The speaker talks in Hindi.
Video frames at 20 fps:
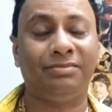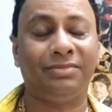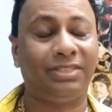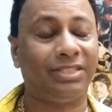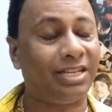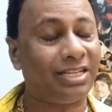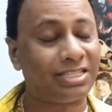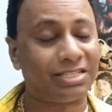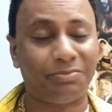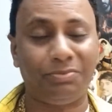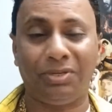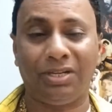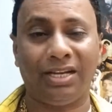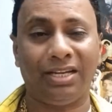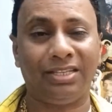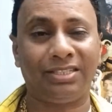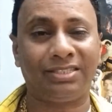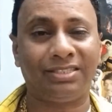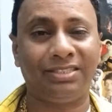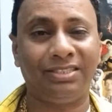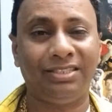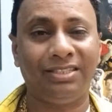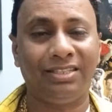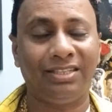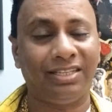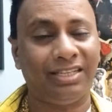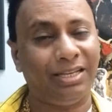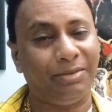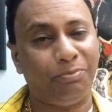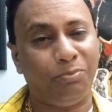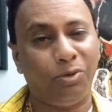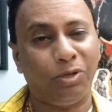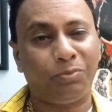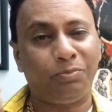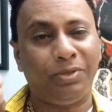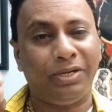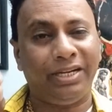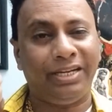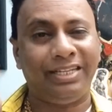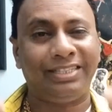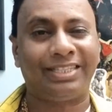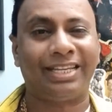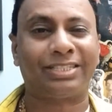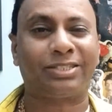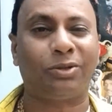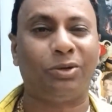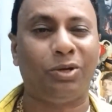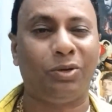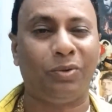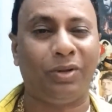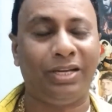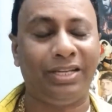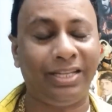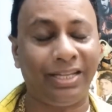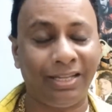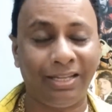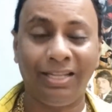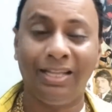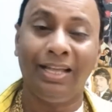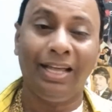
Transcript: ट्रस्ट मी गाइस बहुत बड़ी डिजास्टर होने वाली है